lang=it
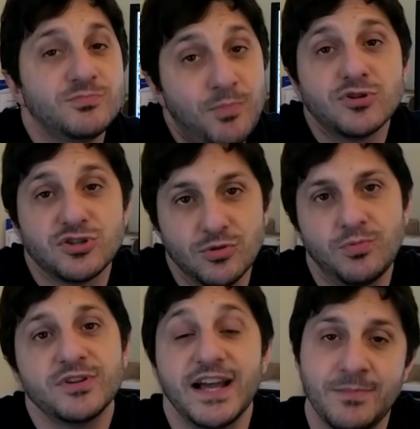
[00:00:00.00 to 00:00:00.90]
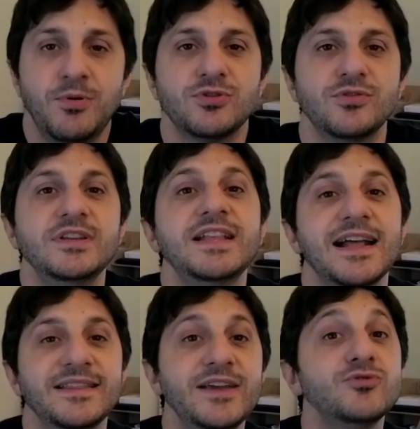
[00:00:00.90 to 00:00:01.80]
possono portare e portano dei
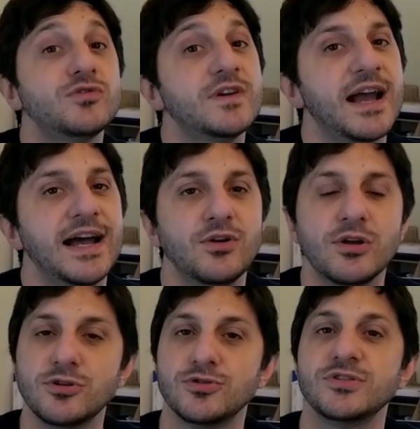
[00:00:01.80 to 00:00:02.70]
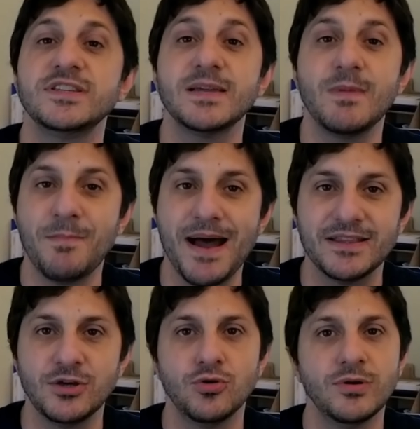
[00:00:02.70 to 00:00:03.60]
danni e un sovraccarico al nostro sistema
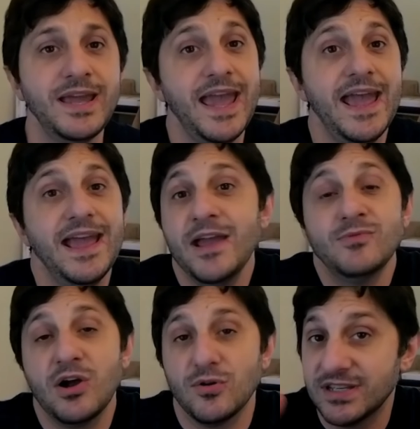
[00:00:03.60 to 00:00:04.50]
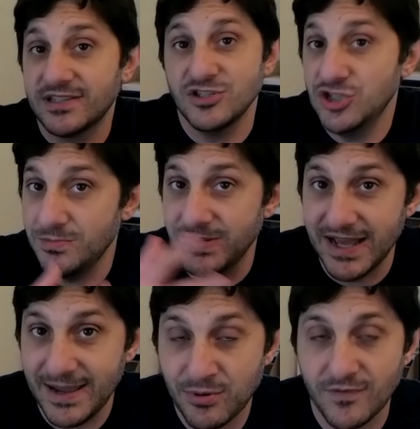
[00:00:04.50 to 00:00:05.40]
epatico, che è una cosa
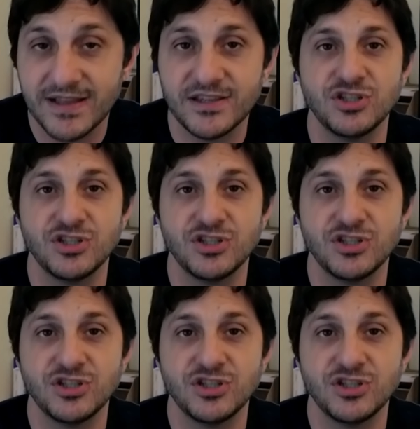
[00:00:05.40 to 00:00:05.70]
tangibile e provata